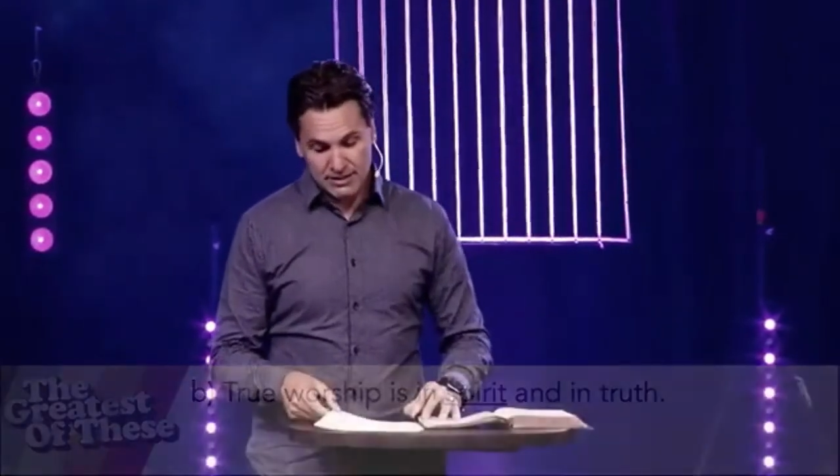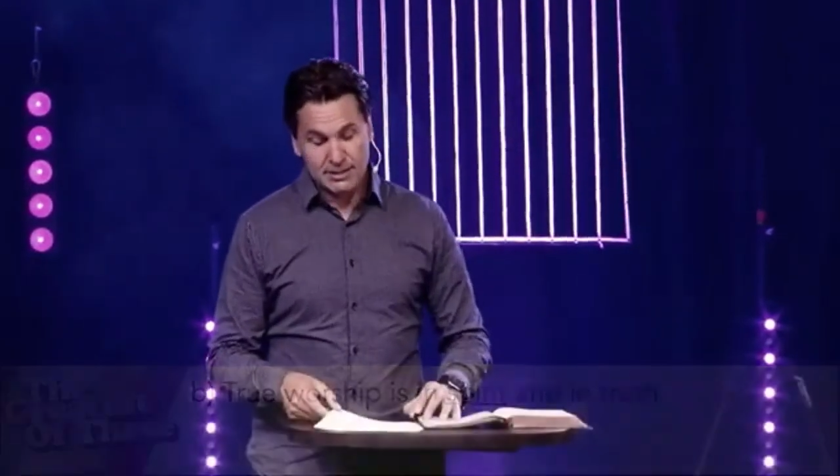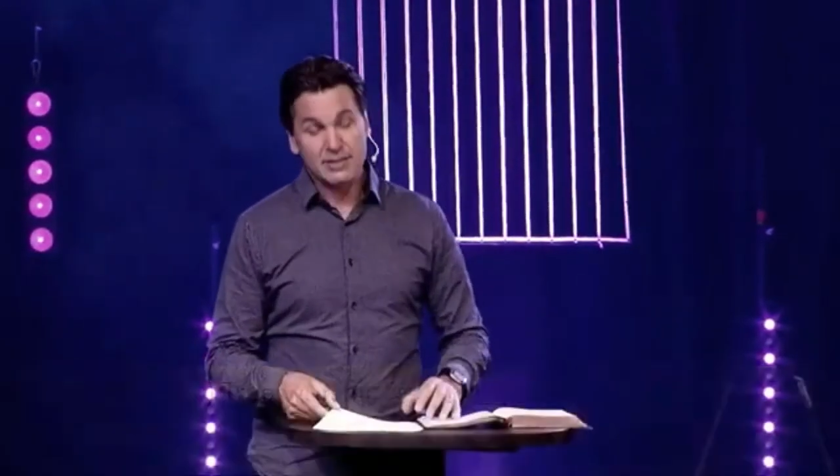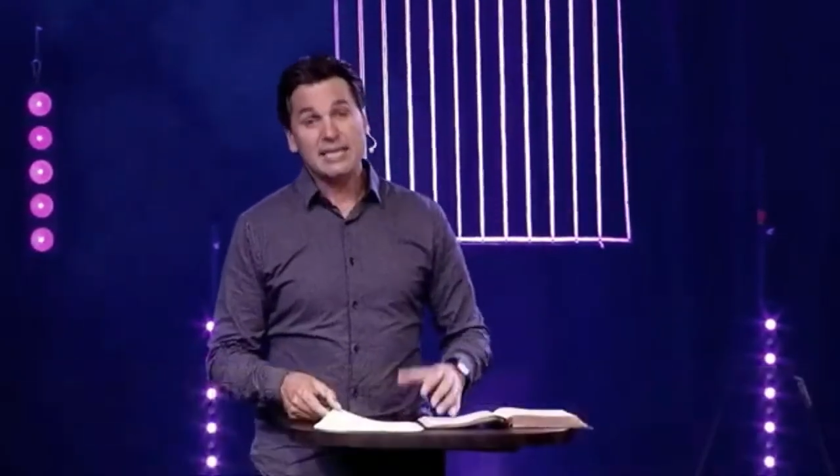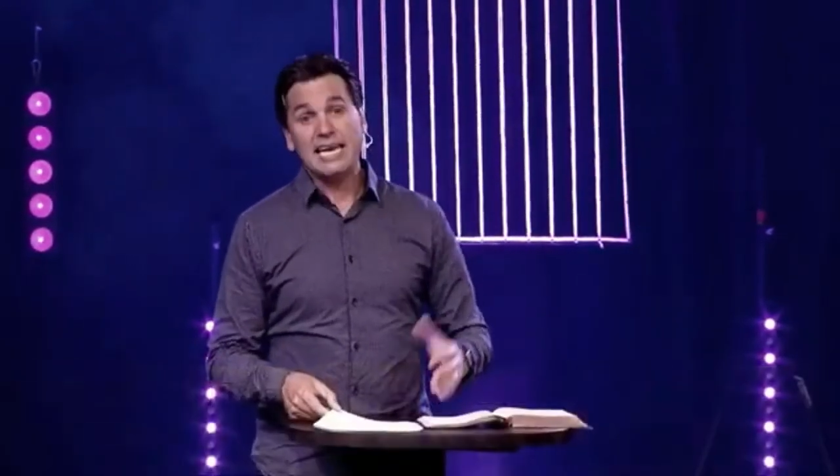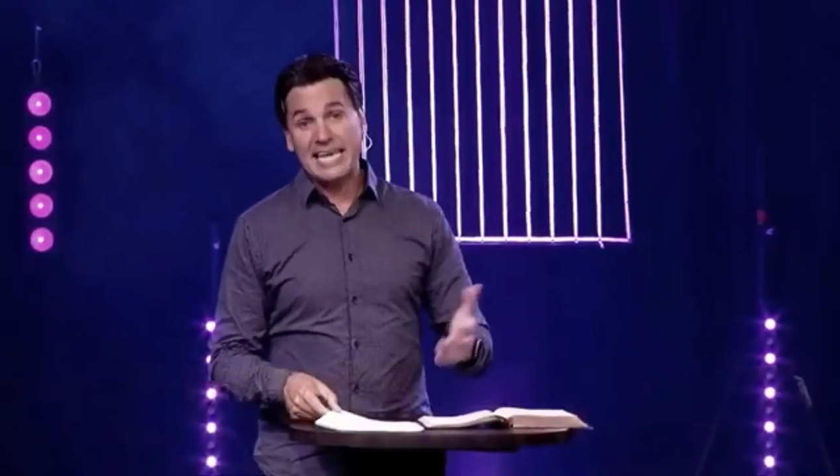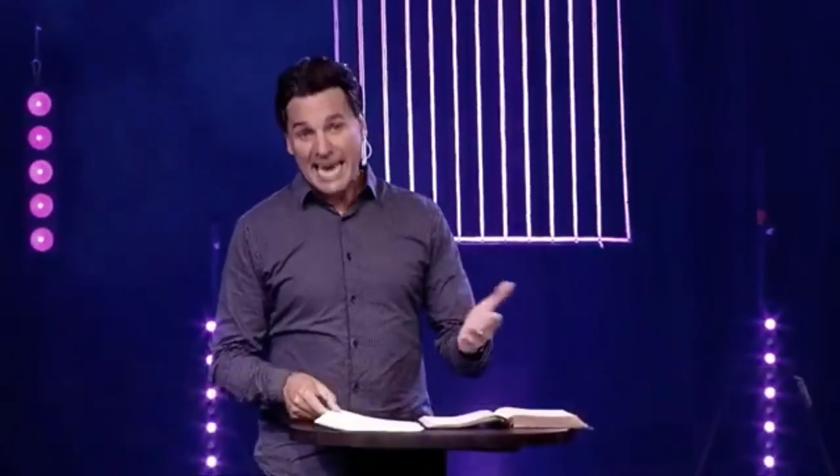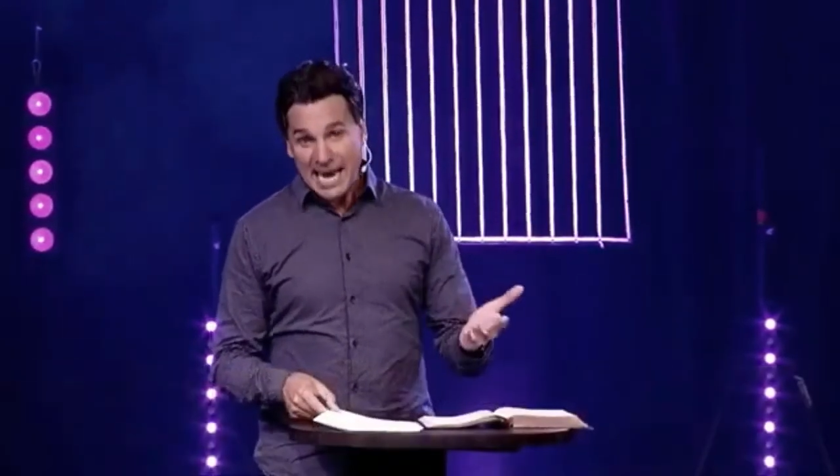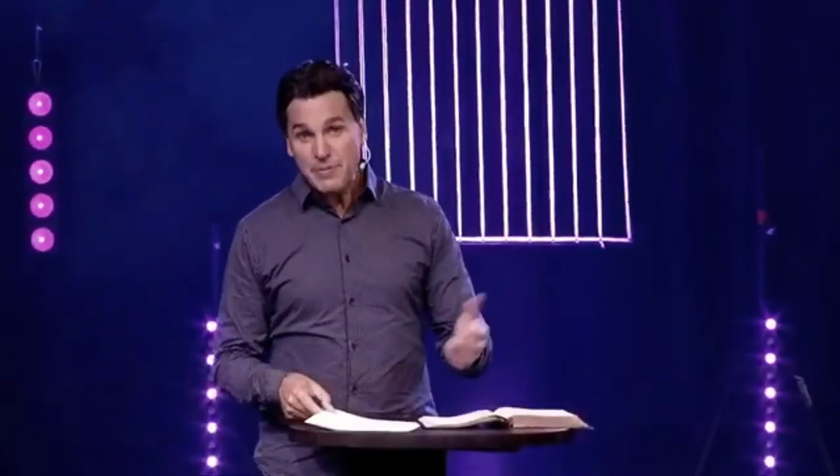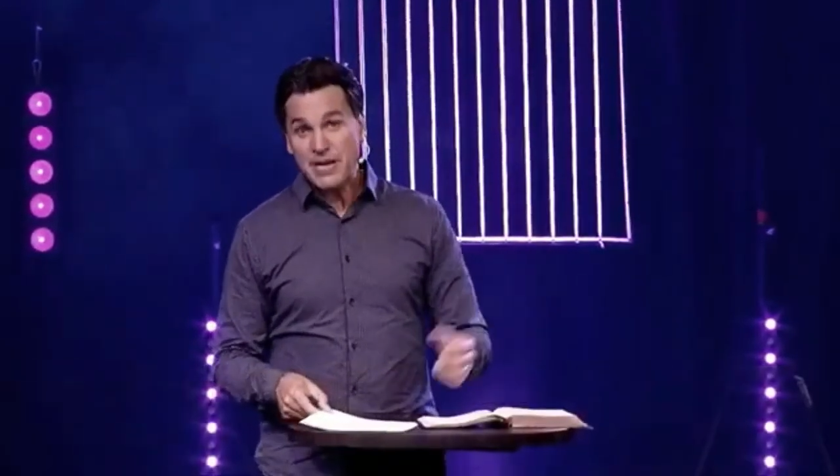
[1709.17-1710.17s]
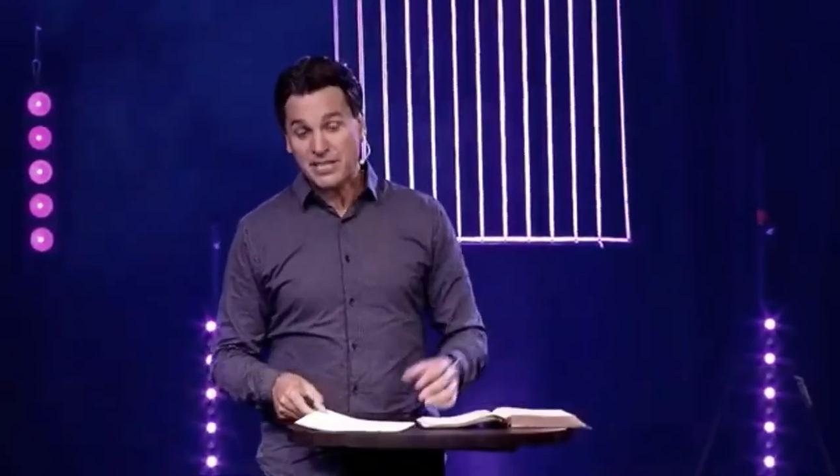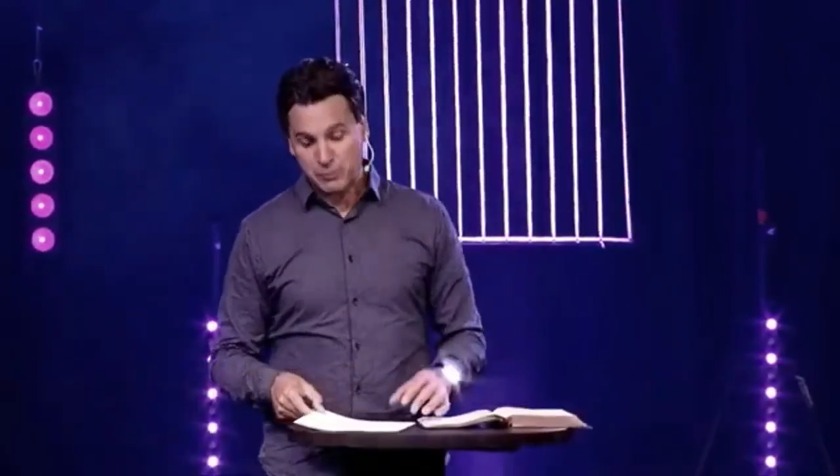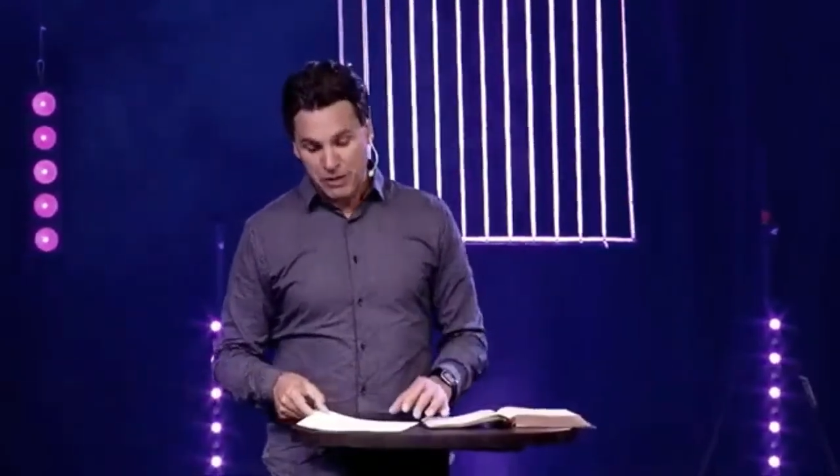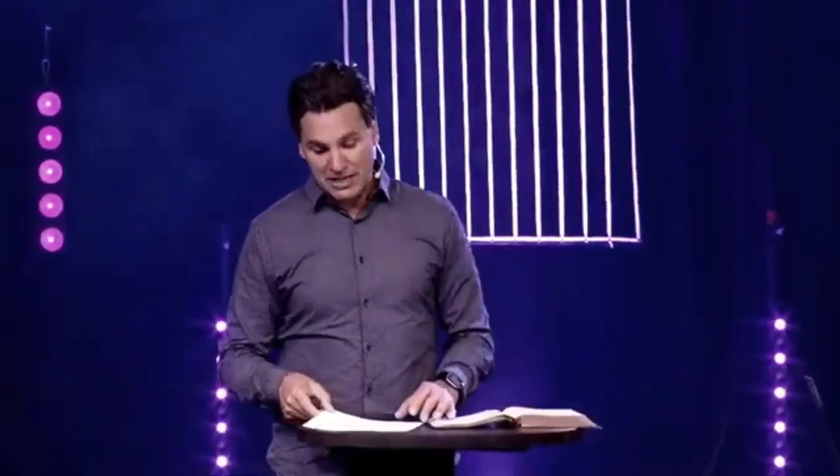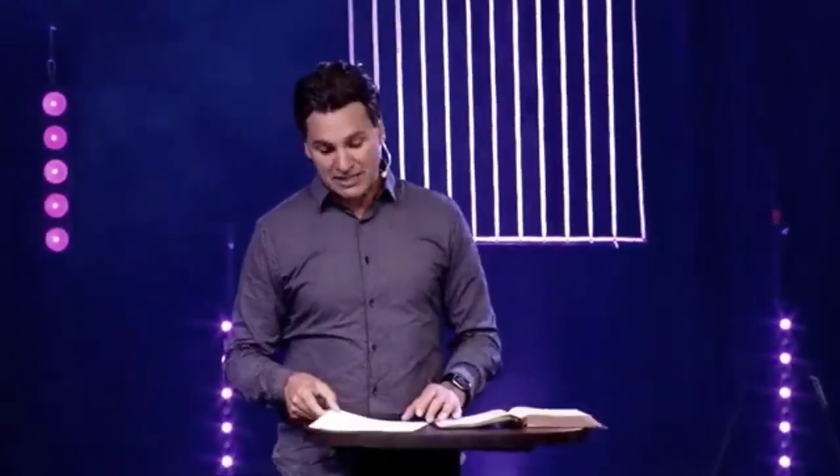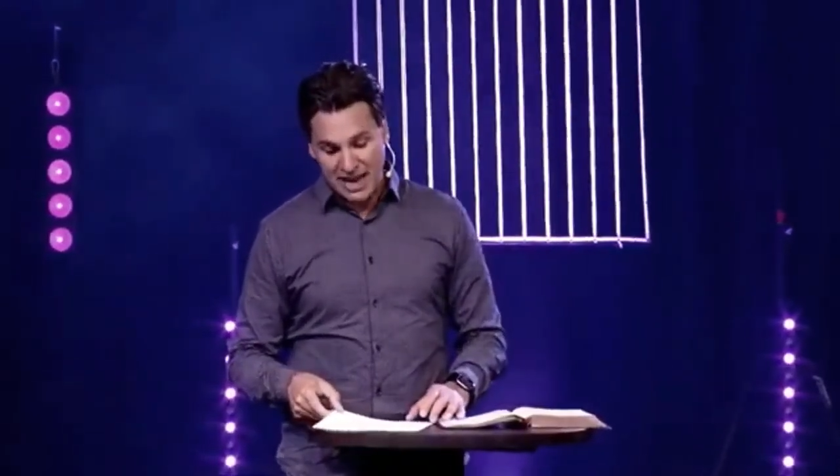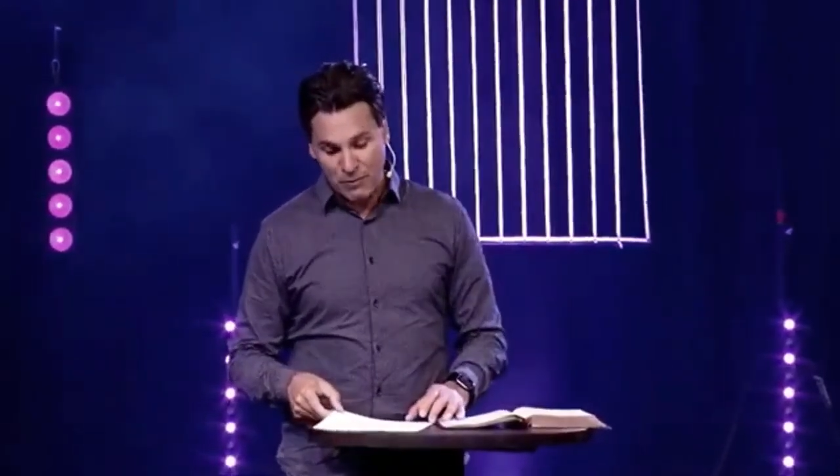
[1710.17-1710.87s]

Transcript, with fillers: de amor. E eu vou